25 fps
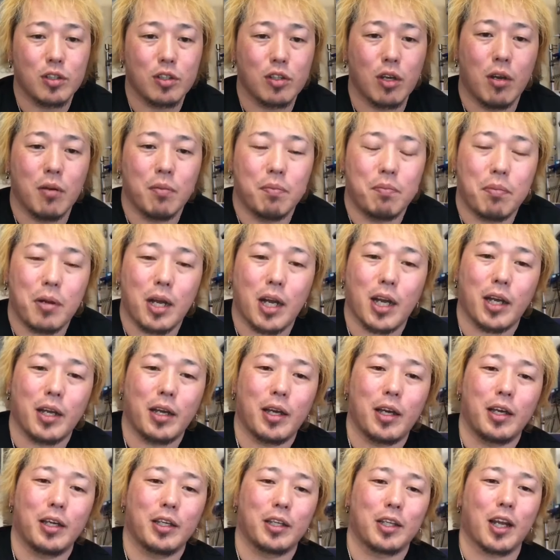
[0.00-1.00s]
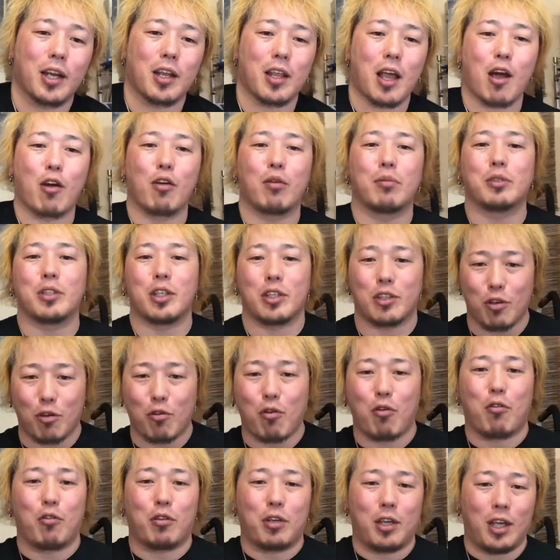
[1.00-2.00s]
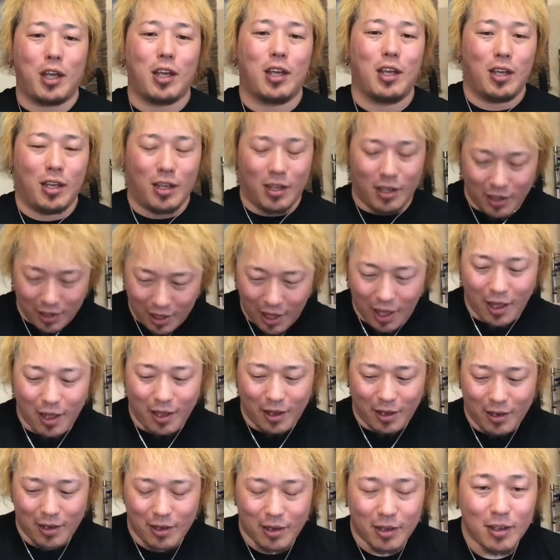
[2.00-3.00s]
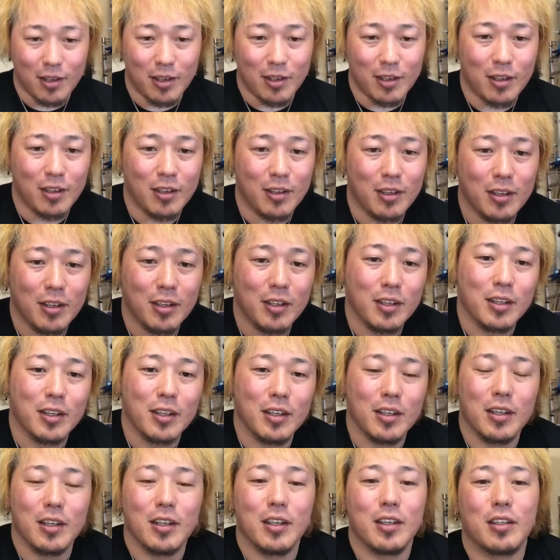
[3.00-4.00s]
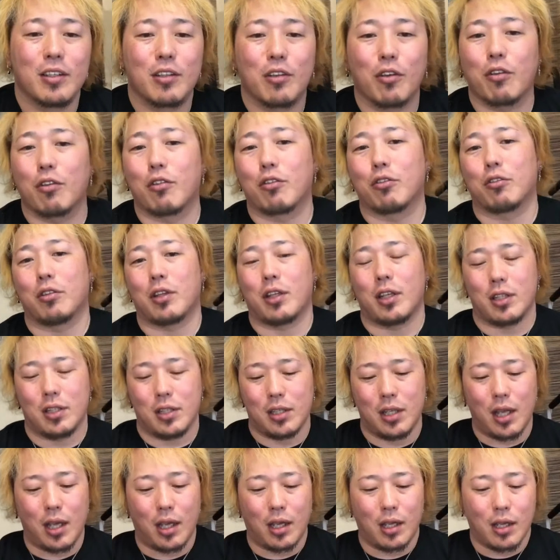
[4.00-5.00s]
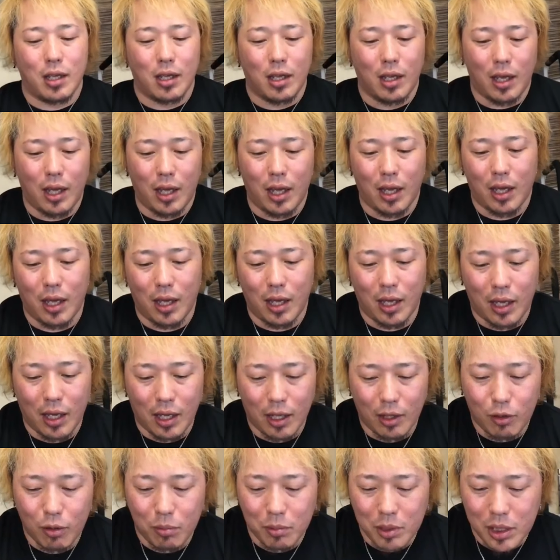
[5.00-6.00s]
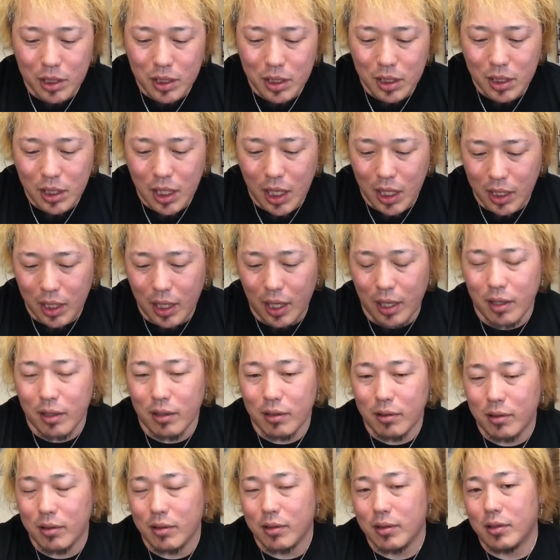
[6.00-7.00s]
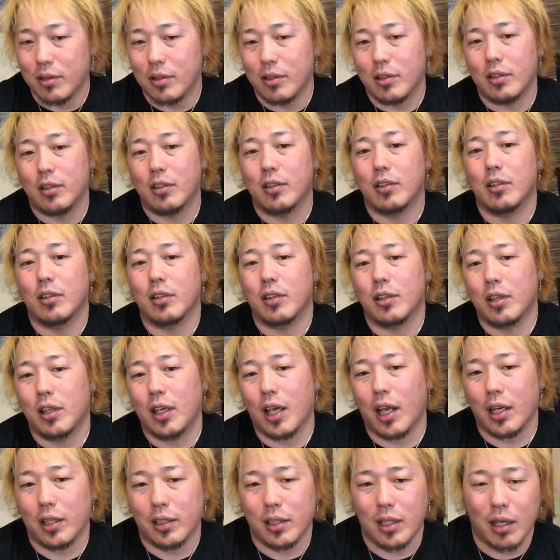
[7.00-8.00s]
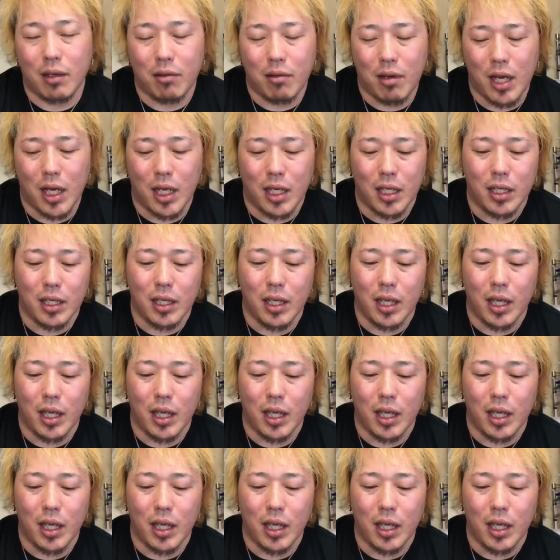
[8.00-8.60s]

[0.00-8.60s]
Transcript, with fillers: チョッパーがいたら和むでしょここにねということでですね、えー、友達になりたいキャラクターは、